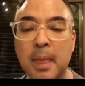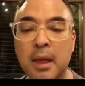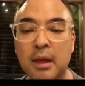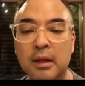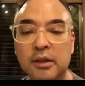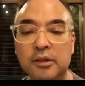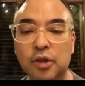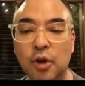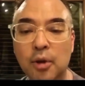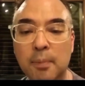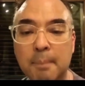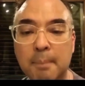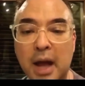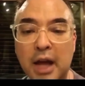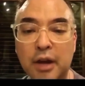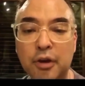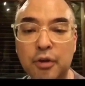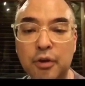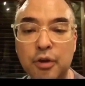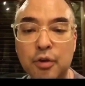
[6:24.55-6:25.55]
So, paano
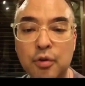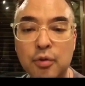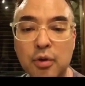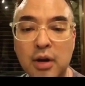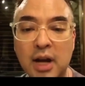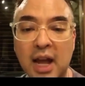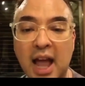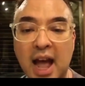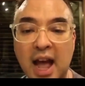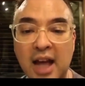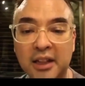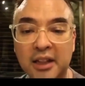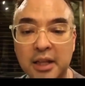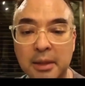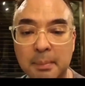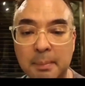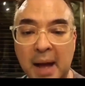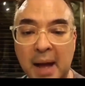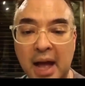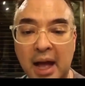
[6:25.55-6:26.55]
yung kalahati
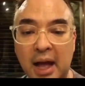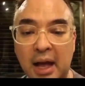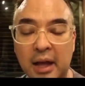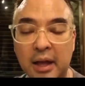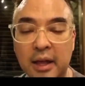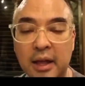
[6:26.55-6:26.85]
pa?